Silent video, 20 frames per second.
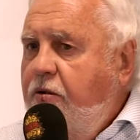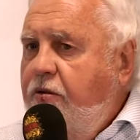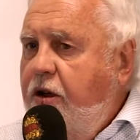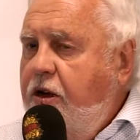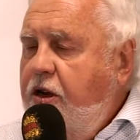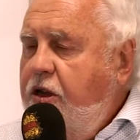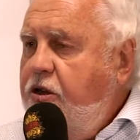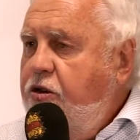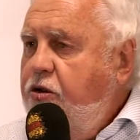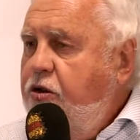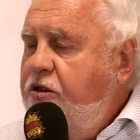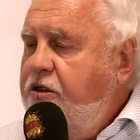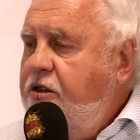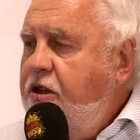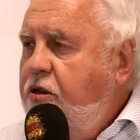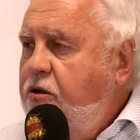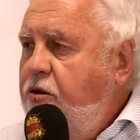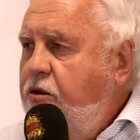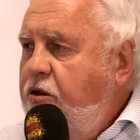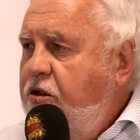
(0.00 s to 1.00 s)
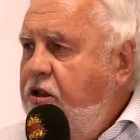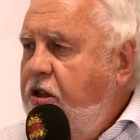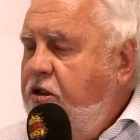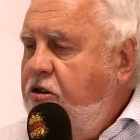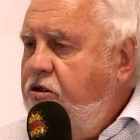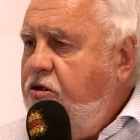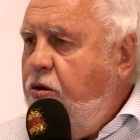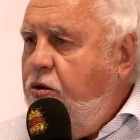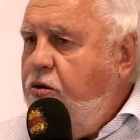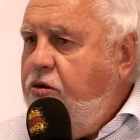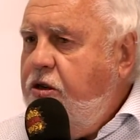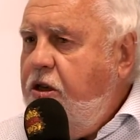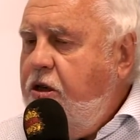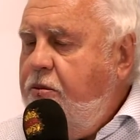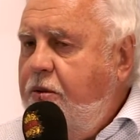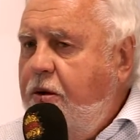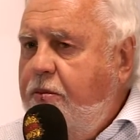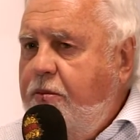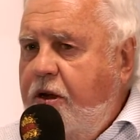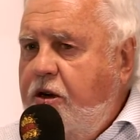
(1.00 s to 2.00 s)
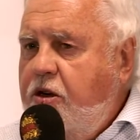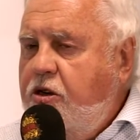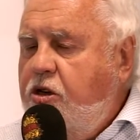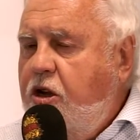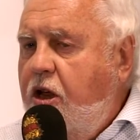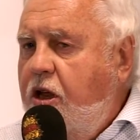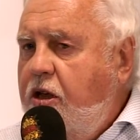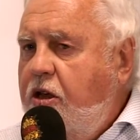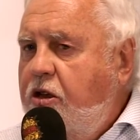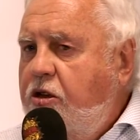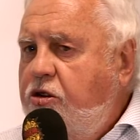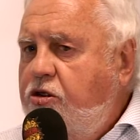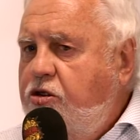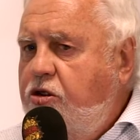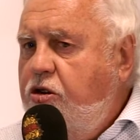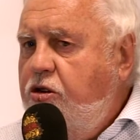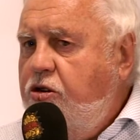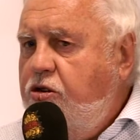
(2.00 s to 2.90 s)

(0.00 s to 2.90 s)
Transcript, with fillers: weil ich nütze natürlich die Chance. Ich meine, meine Stärke ist,